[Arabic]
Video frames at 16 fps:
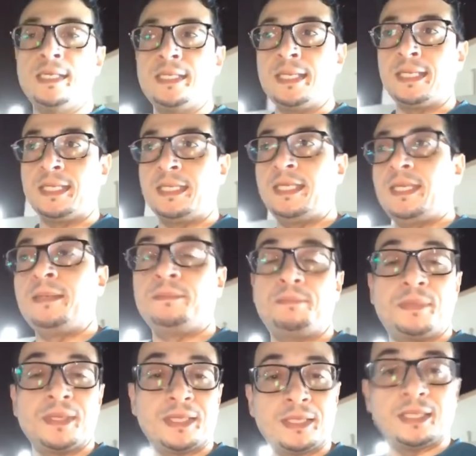تركيب
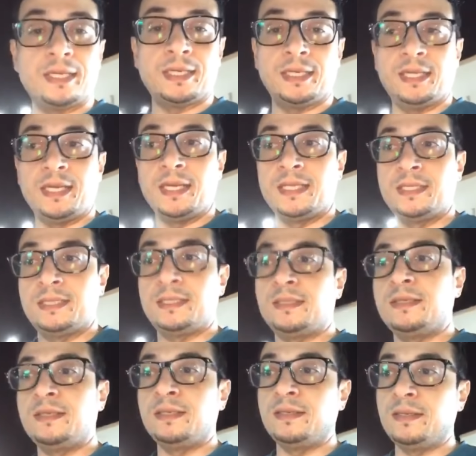بطاريات
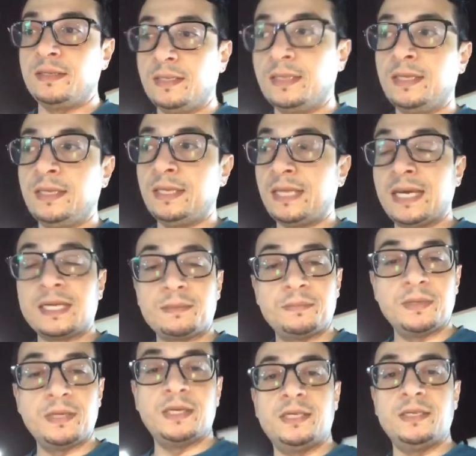
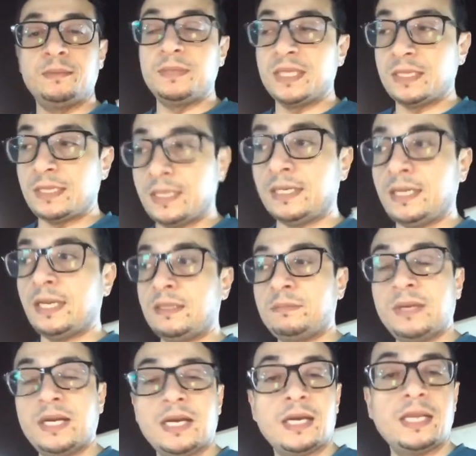كهربائية بطاريات
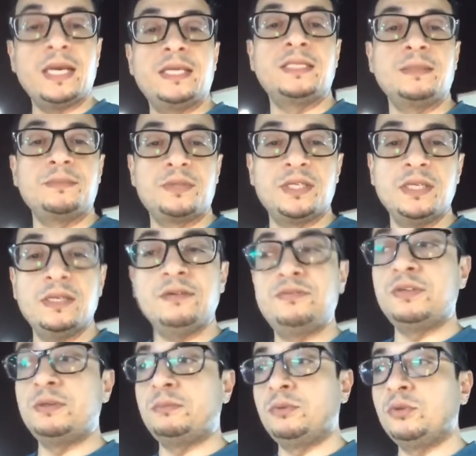مع خلايا شمسية
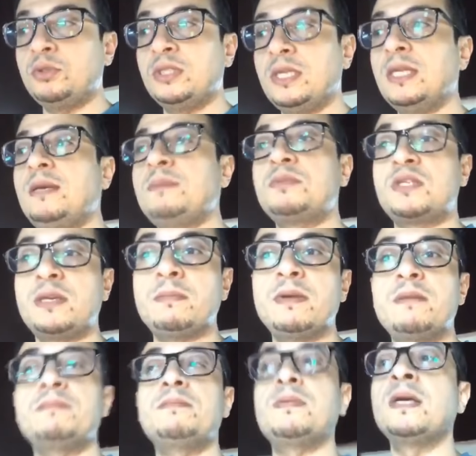في بيوتنا
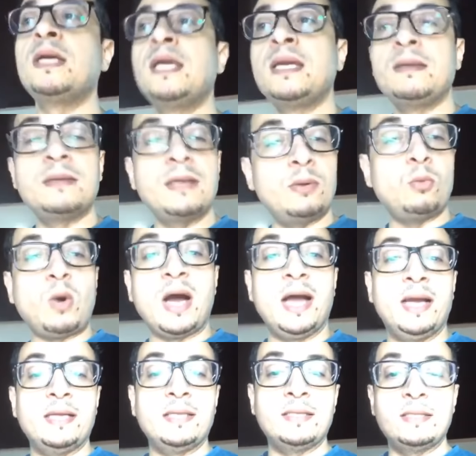بسبب
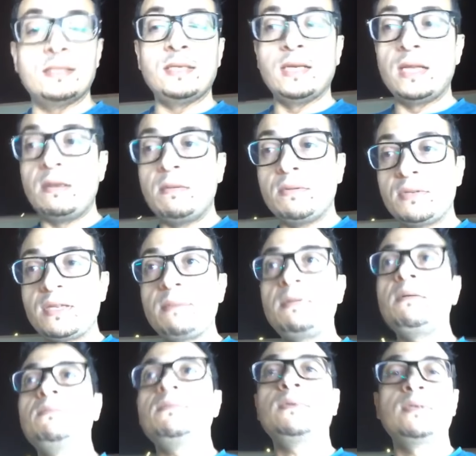واحد
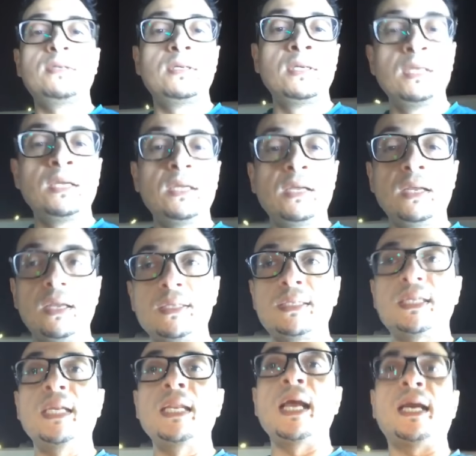السبب
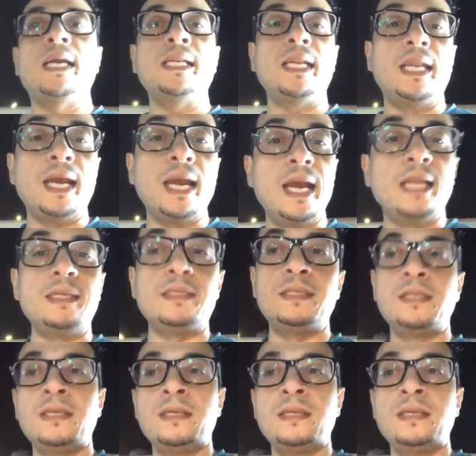استهلاكنا العالي